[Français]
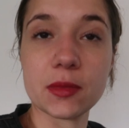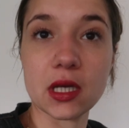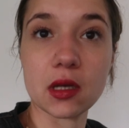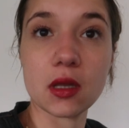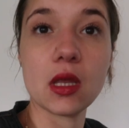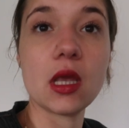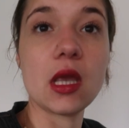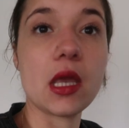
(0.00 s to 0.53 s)
bien
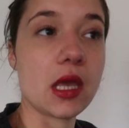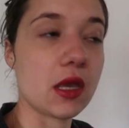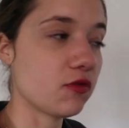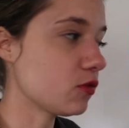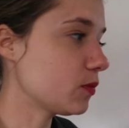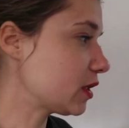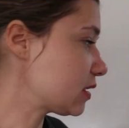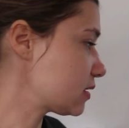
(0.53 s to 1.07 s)
et
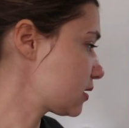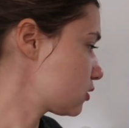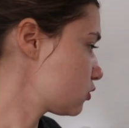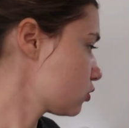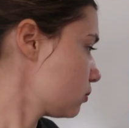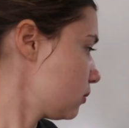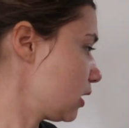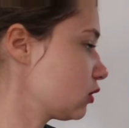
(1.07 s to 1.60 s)
vous mettez ça
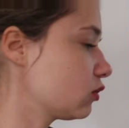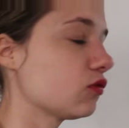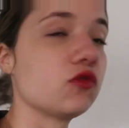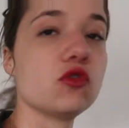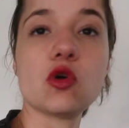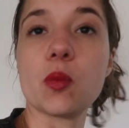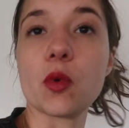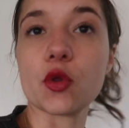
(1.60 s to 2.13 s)
sur une plaque de
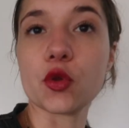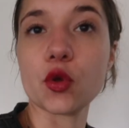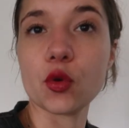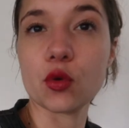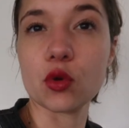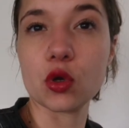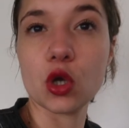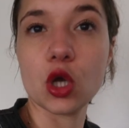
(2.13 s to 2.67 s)
four
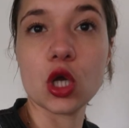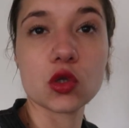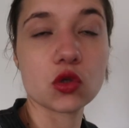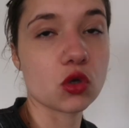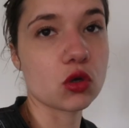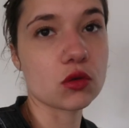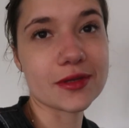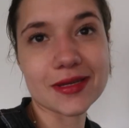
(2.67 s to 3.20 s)
pendant
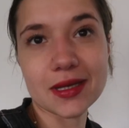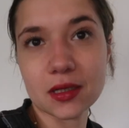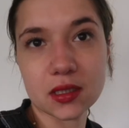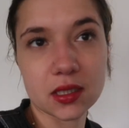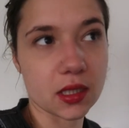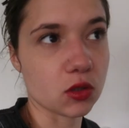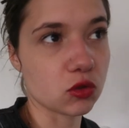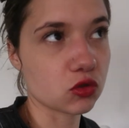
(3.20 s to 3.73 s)

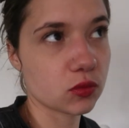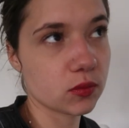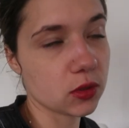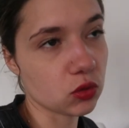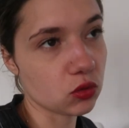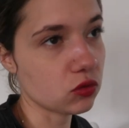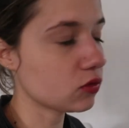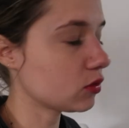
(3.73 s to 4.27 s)
35-40 euh,
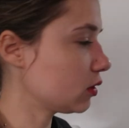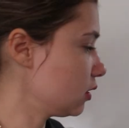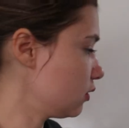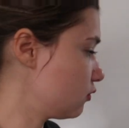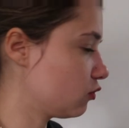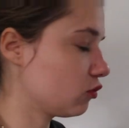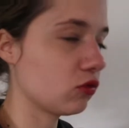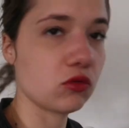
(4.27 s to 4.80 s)
minutes. Il
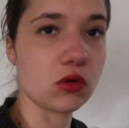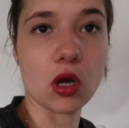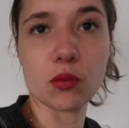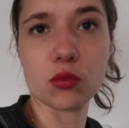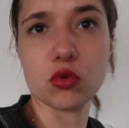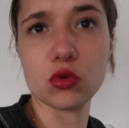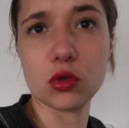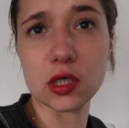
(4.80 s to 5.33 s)
faut un
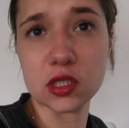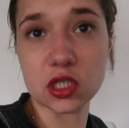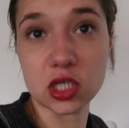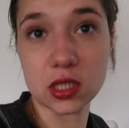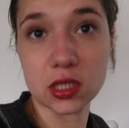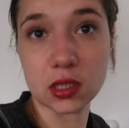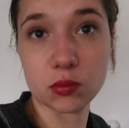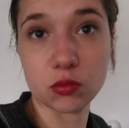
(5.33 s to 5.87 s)
peu les
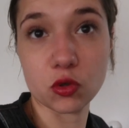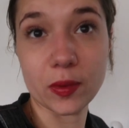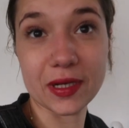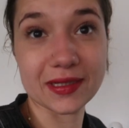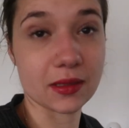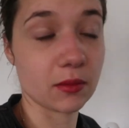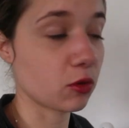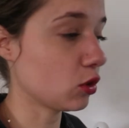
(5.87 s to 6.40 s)
checker pour pas
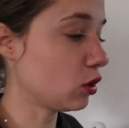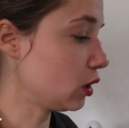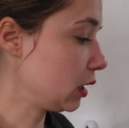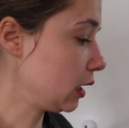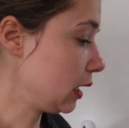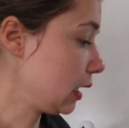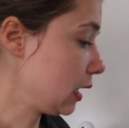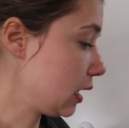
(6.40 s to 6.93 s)
que ça brûle.
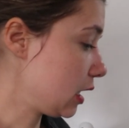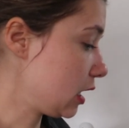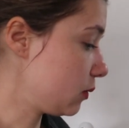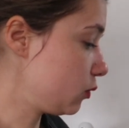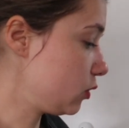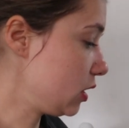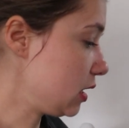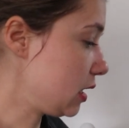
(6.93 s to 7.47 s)
Et
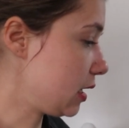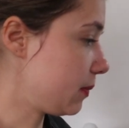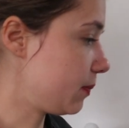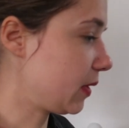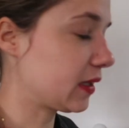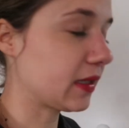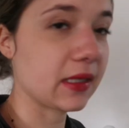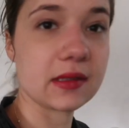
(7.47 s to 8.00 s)
puis les
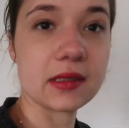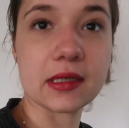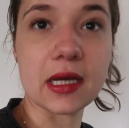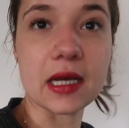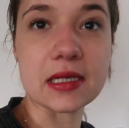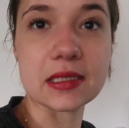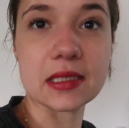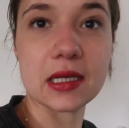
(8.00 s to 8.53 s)
patates
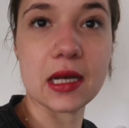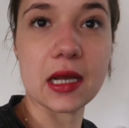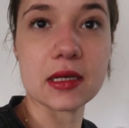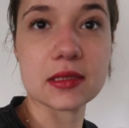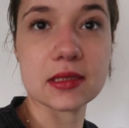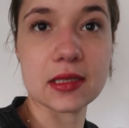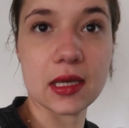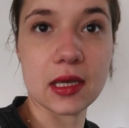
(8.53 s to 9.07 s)
écrasées là
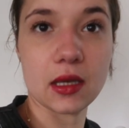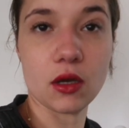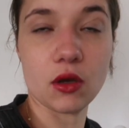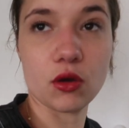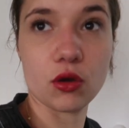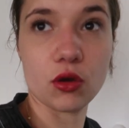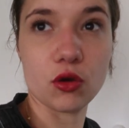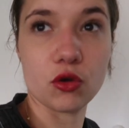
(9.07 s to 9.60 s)
c'est
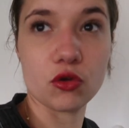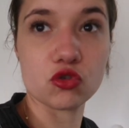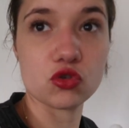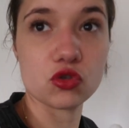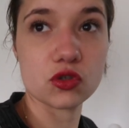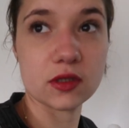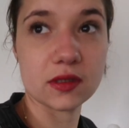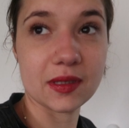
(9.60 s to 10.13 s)

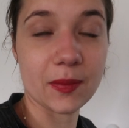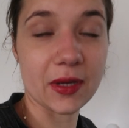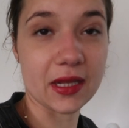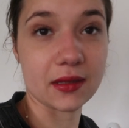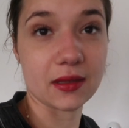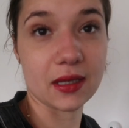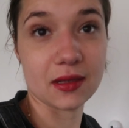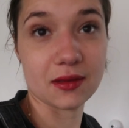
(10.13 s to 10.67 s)
juste des
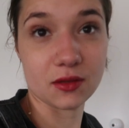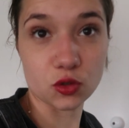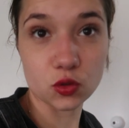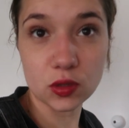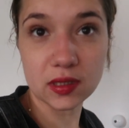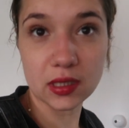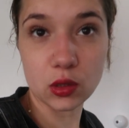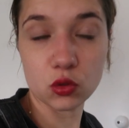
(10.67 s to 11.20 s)
patates
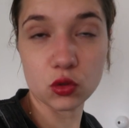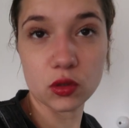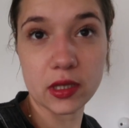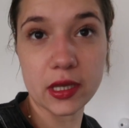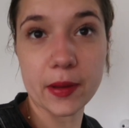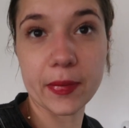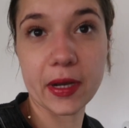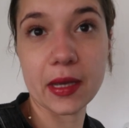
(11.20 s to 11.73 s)
cuites à l'eau
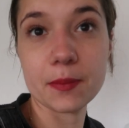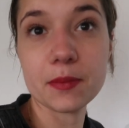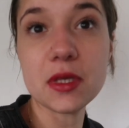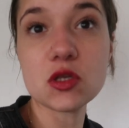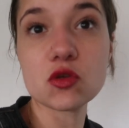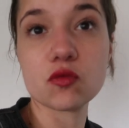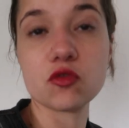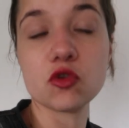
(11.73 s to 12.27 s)
et après
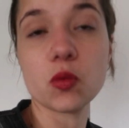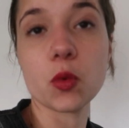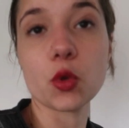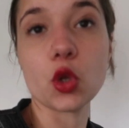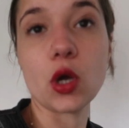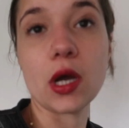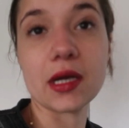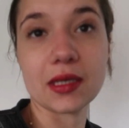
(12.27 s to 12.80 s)
mises au four
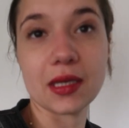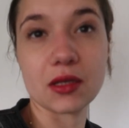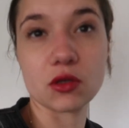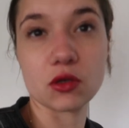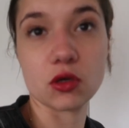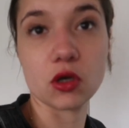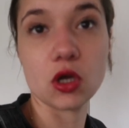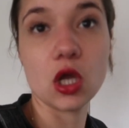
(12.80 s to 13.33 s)
pendant un quart
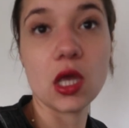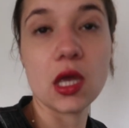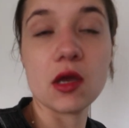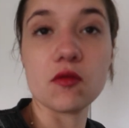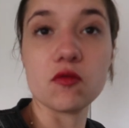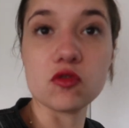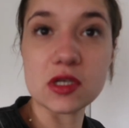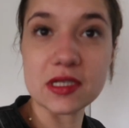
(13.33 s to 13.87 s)
d'heure
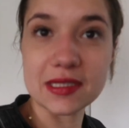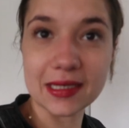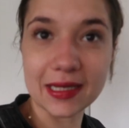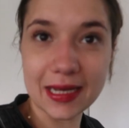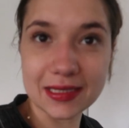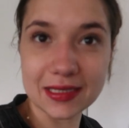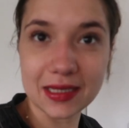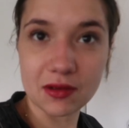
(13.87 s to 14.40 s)
les
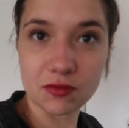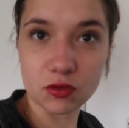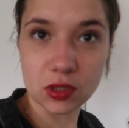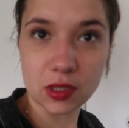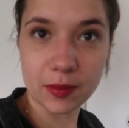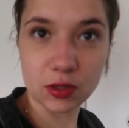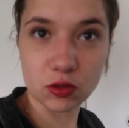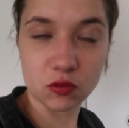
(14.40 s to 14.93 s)
écraser avant de
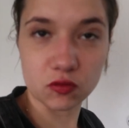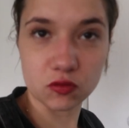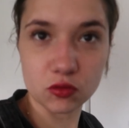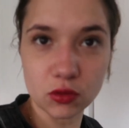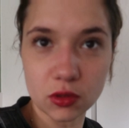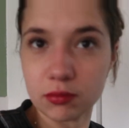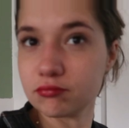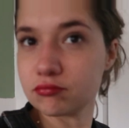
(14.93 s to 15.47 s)
les mettre au
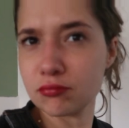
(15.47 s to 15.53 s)
four.